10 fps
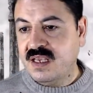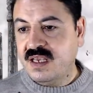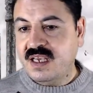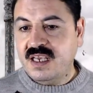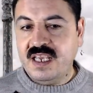
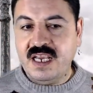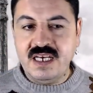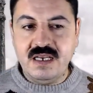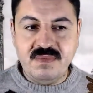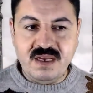يعني
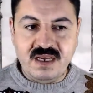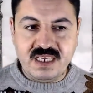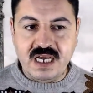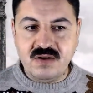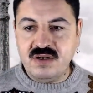لما
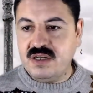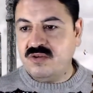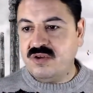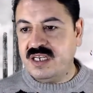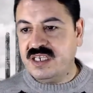كانوا انه
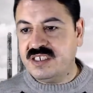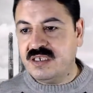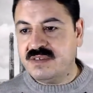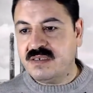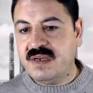يعني
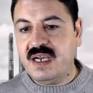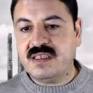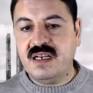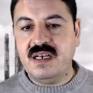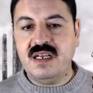جماعه
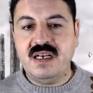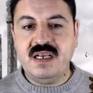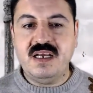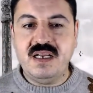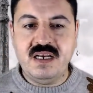
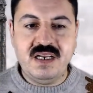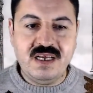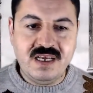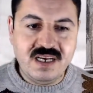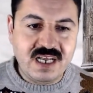
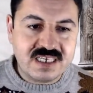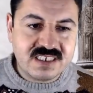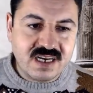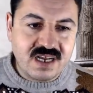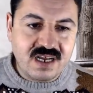
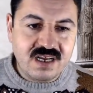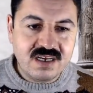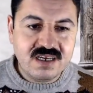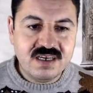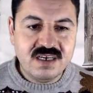الاسرى
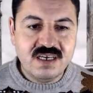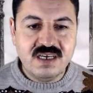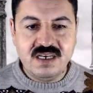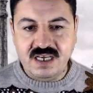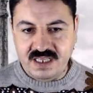
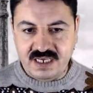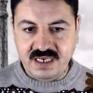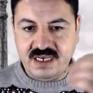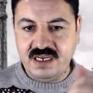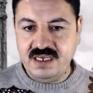لحظه خلينا
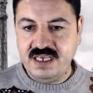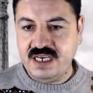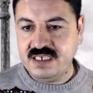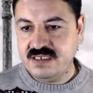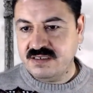نقرا
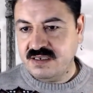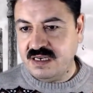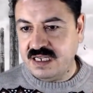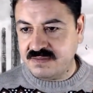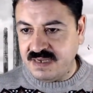يعني
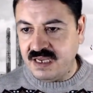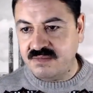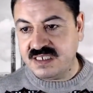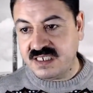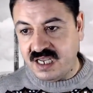الاسماء من
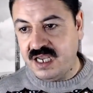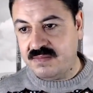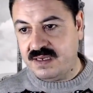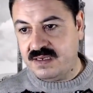الصحابه